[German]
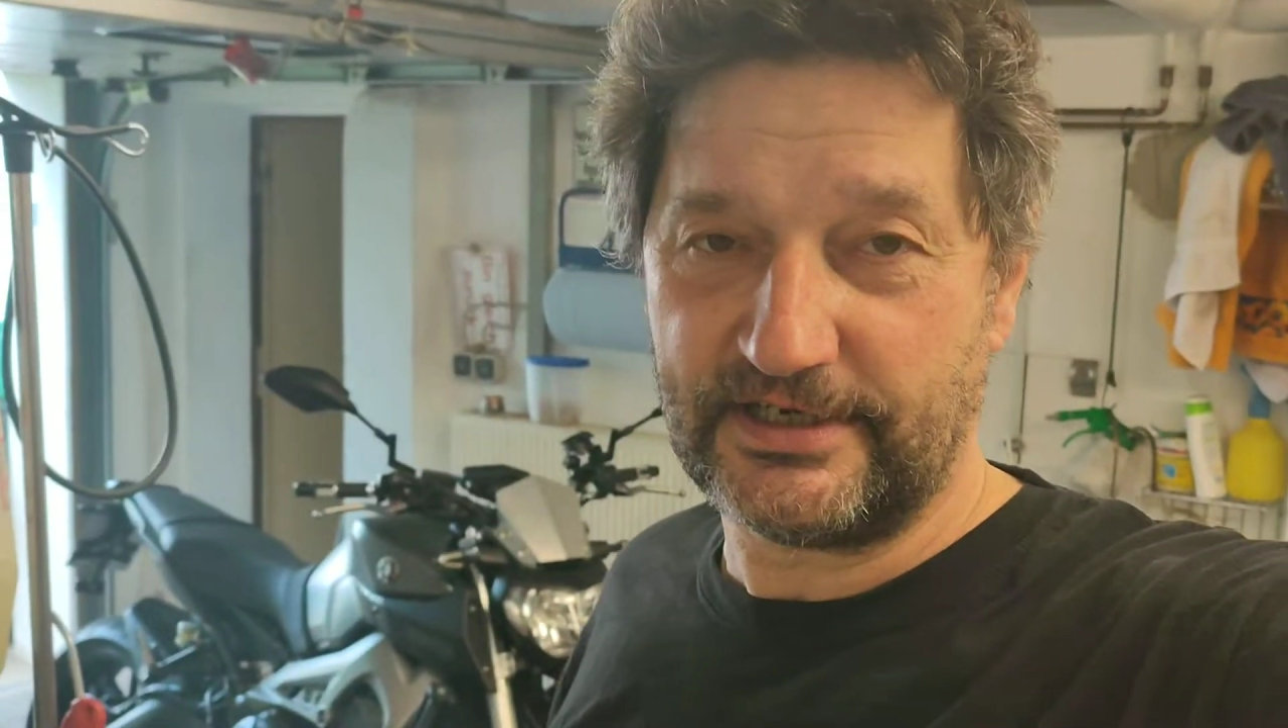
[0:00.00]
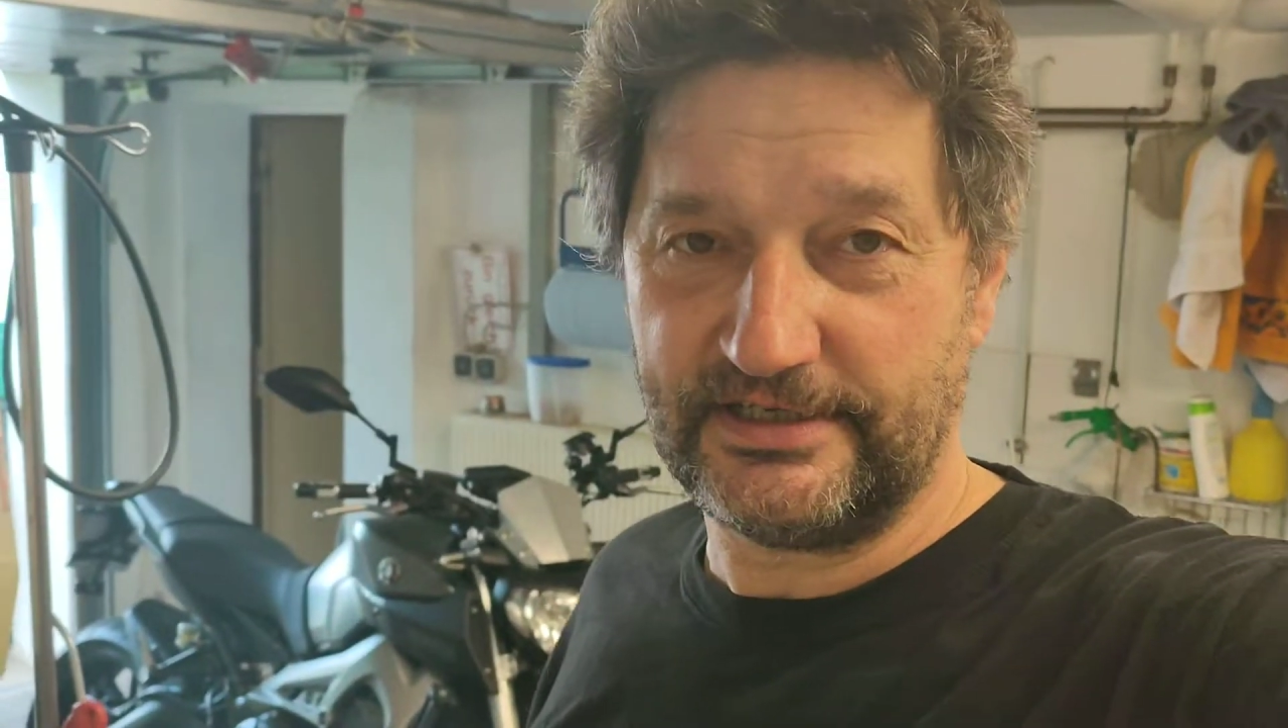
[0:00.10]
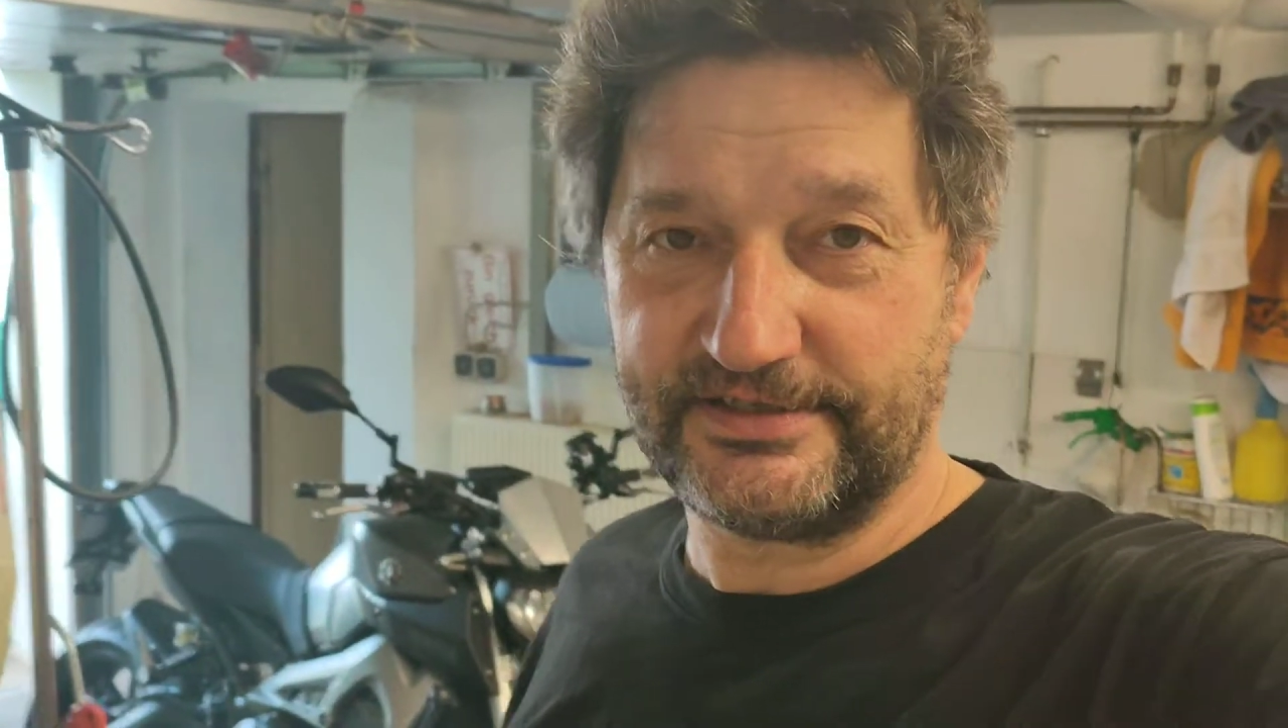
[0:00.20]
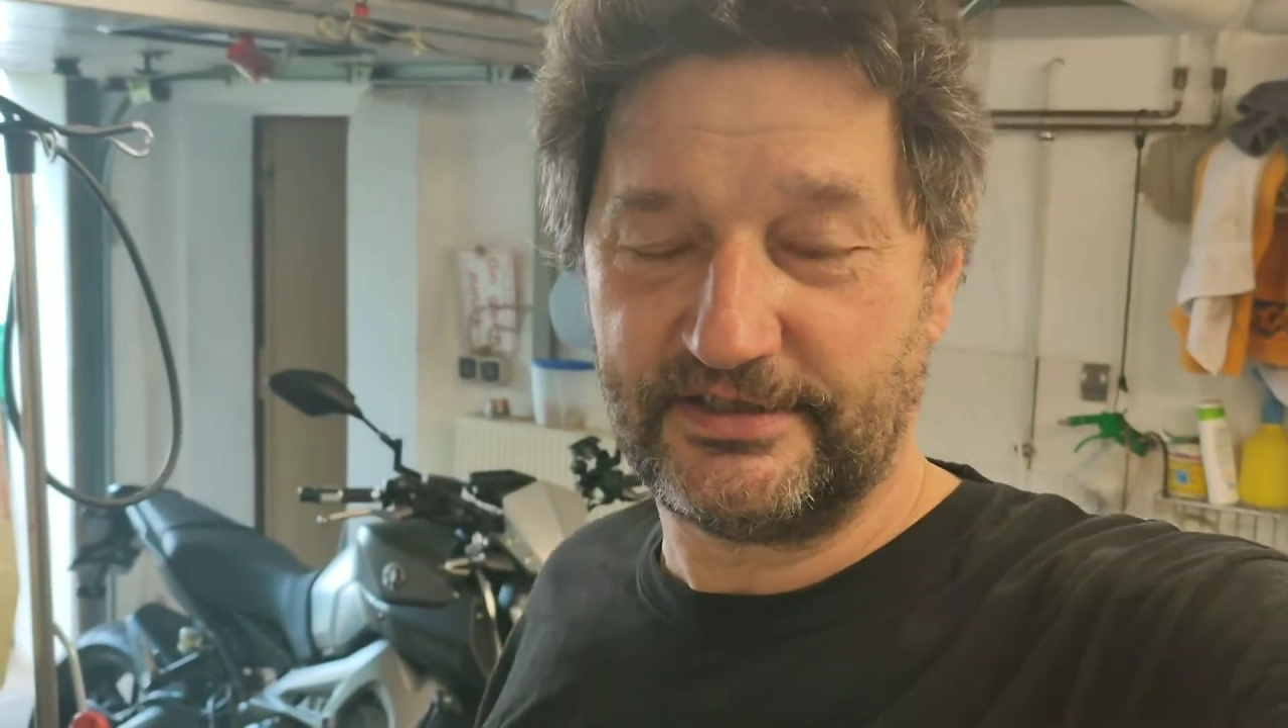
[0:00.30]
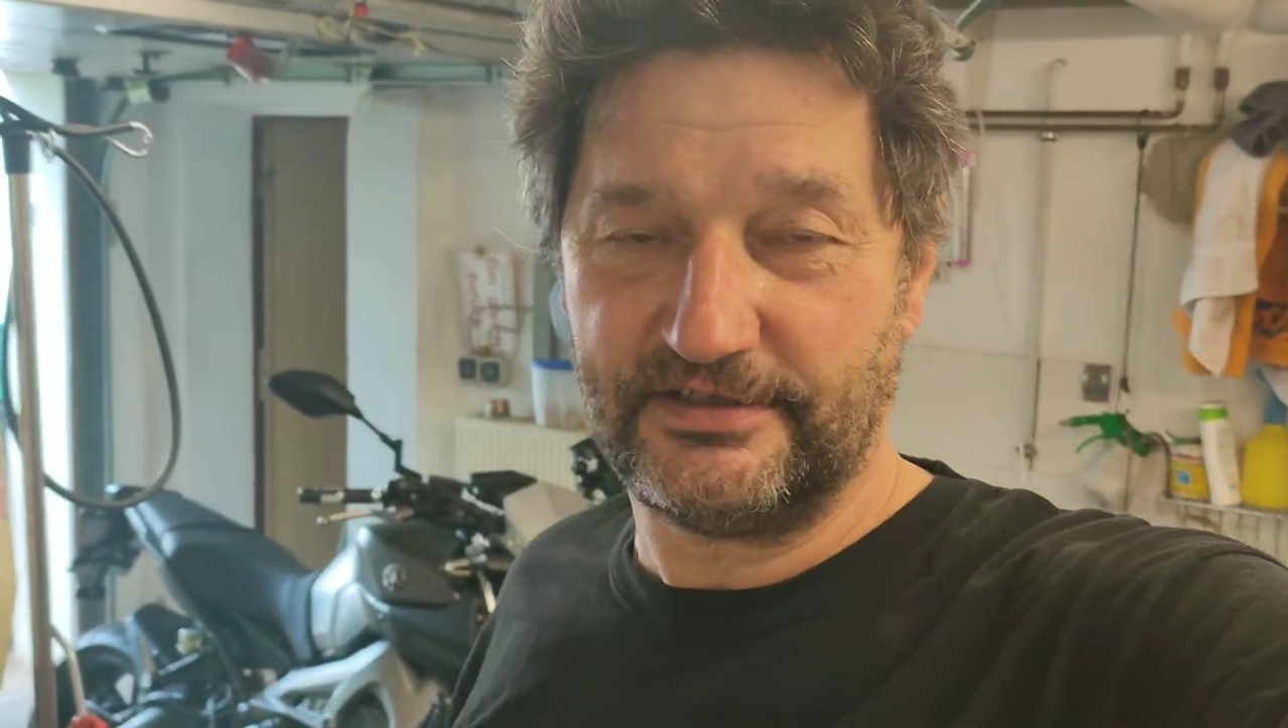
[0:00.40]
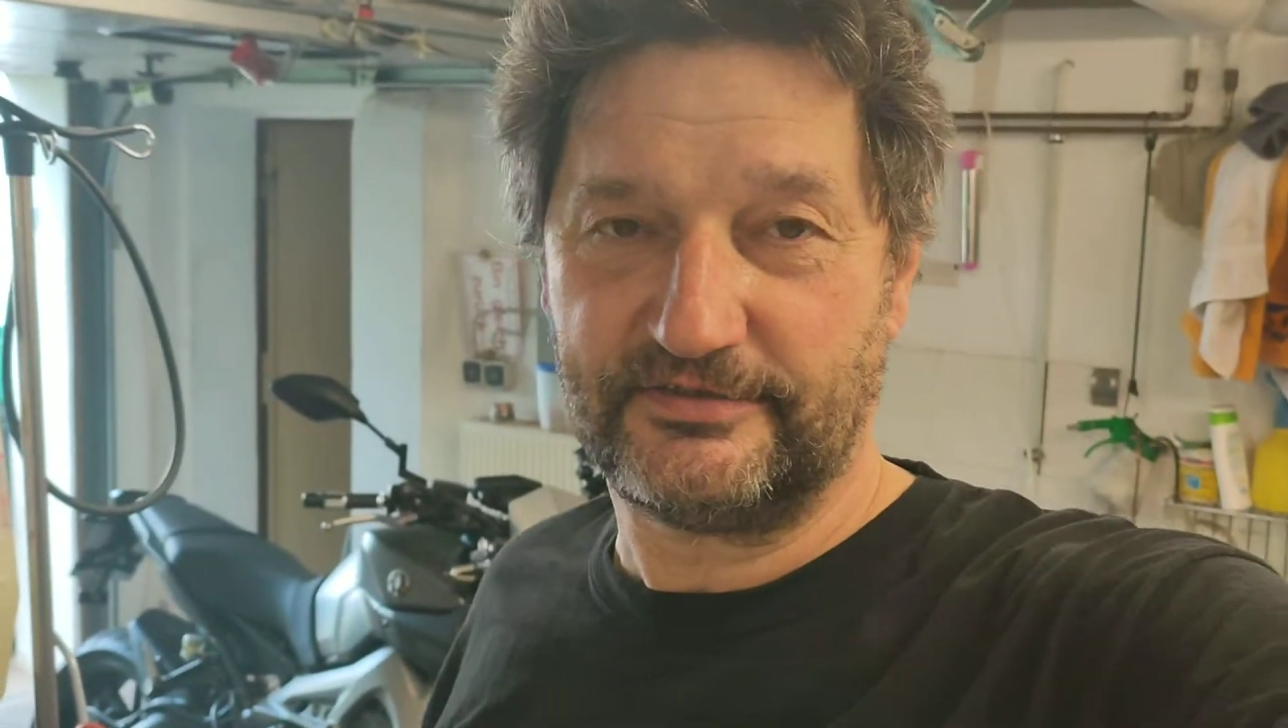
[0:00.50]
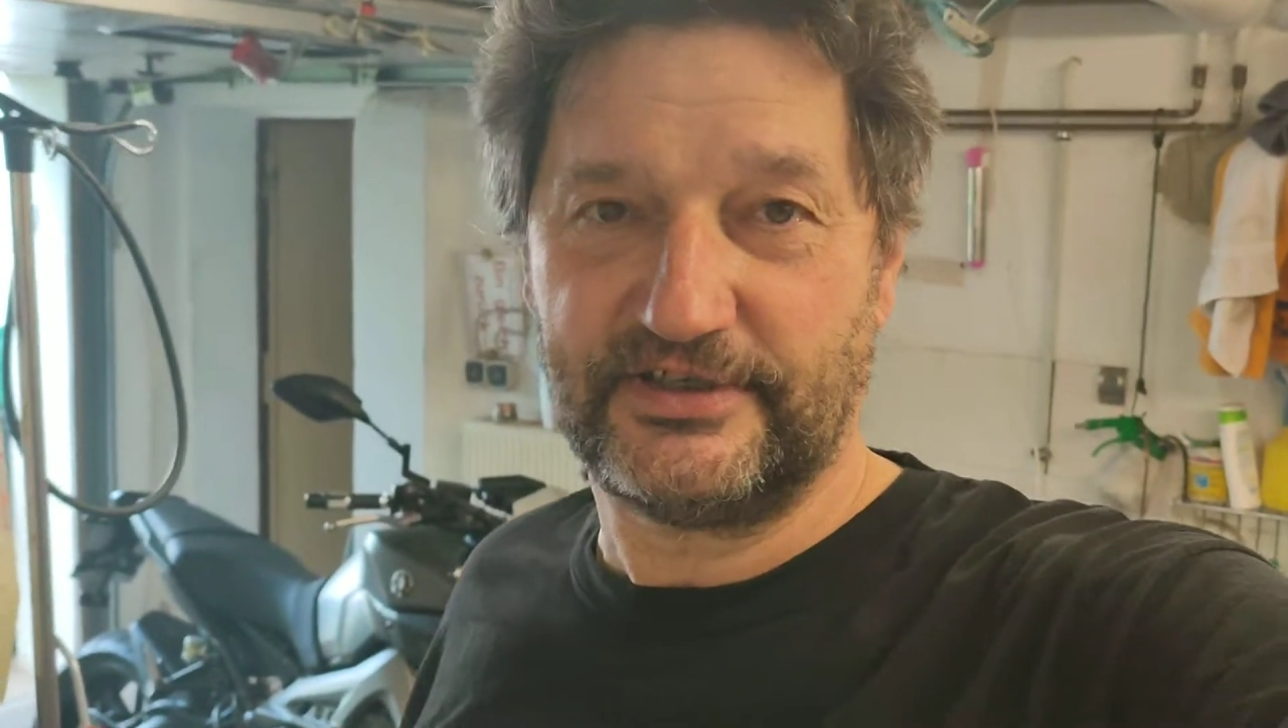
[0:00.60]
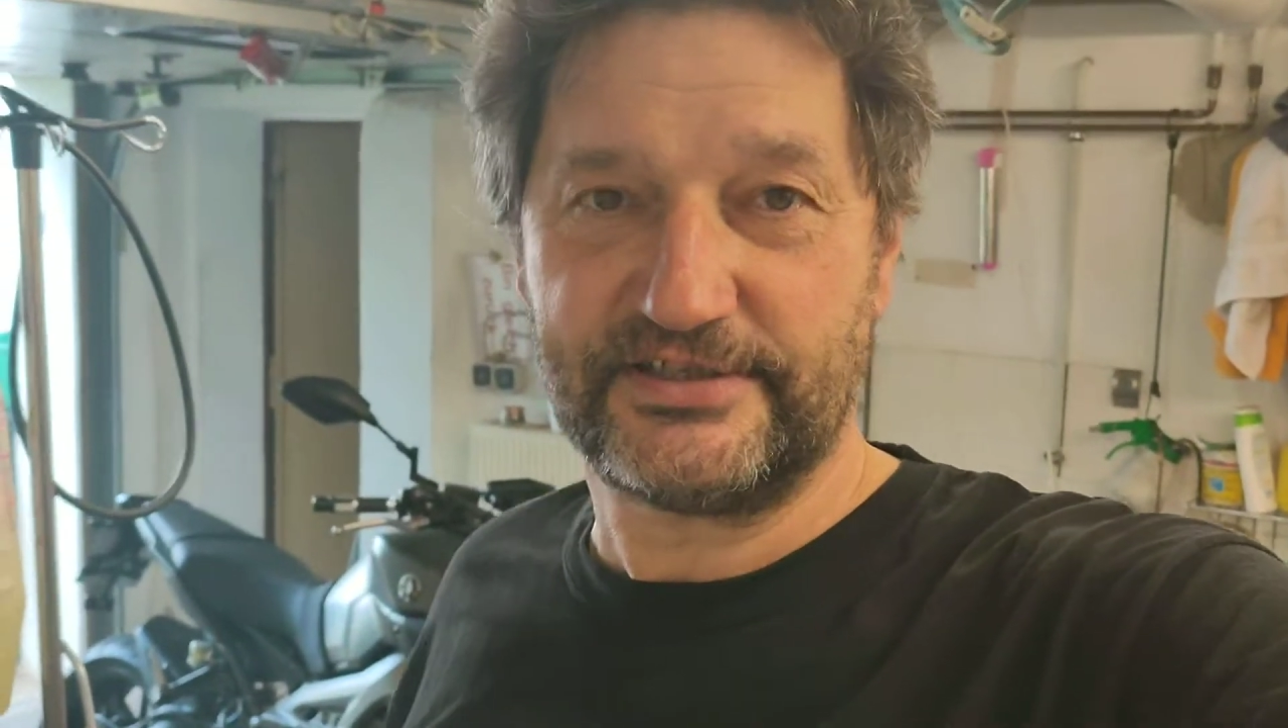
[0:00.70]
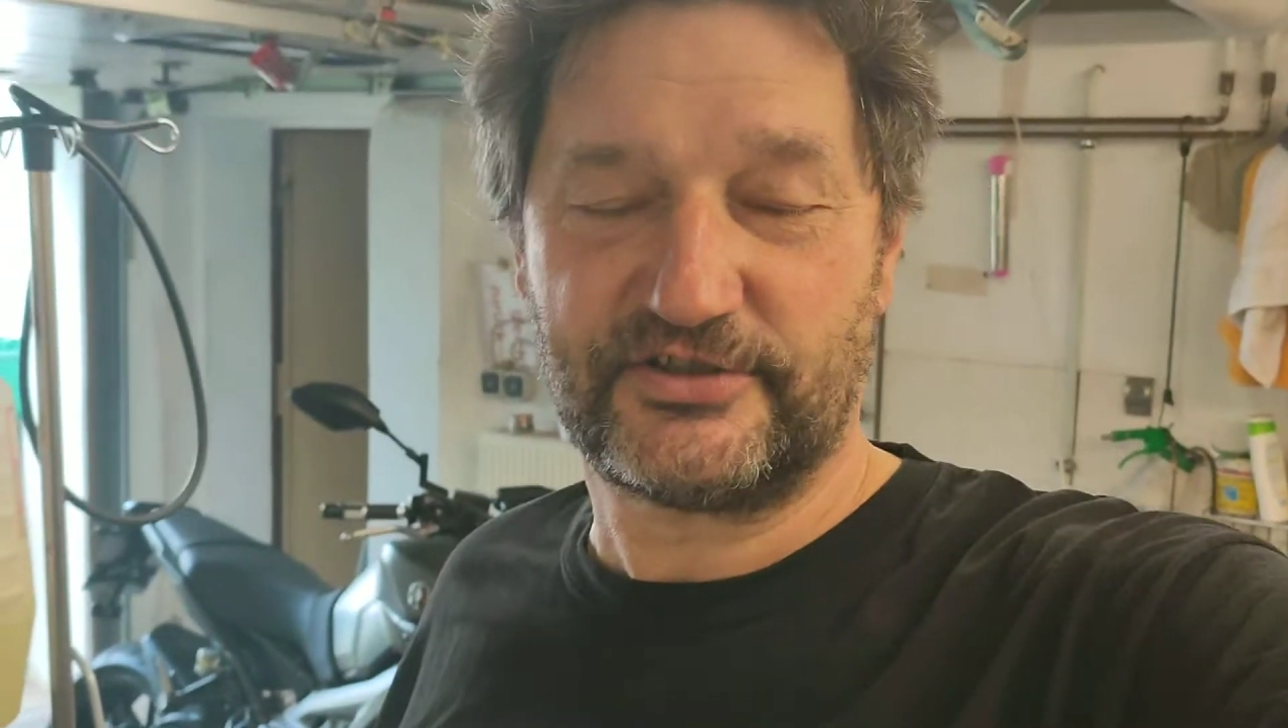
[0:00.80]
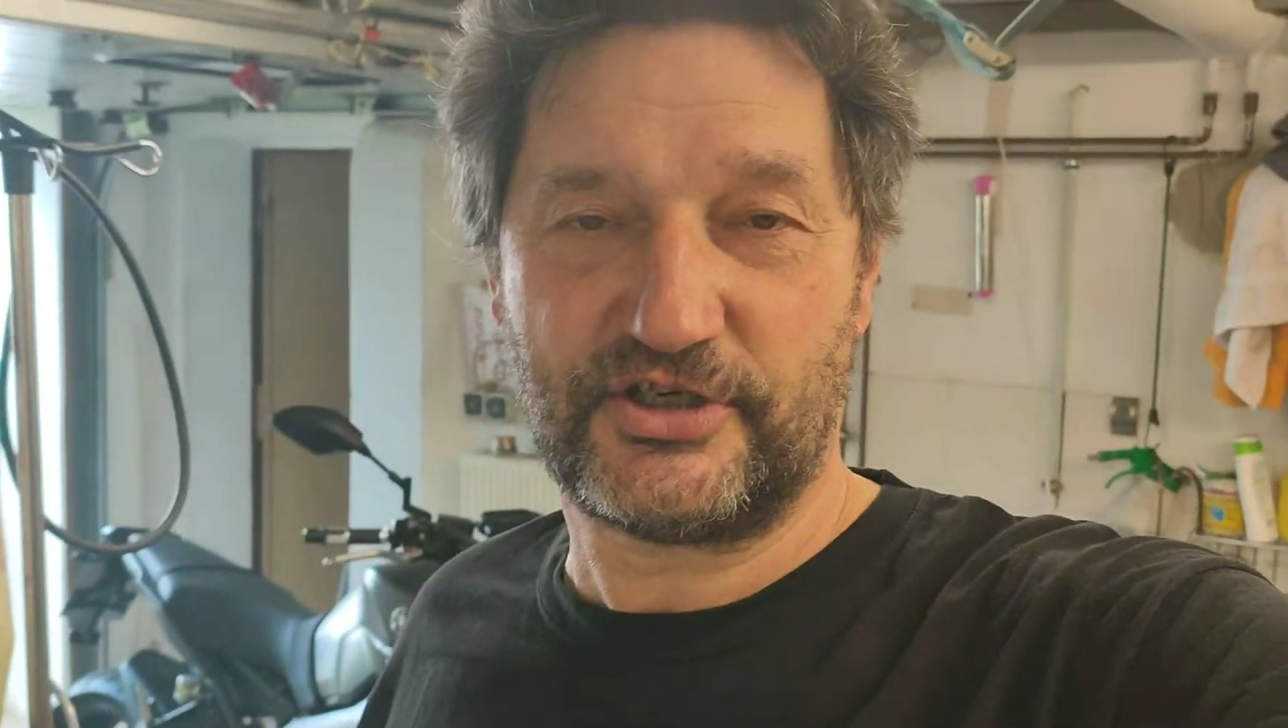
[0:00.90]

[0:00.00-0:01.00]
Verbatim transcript: erste Dirk war's.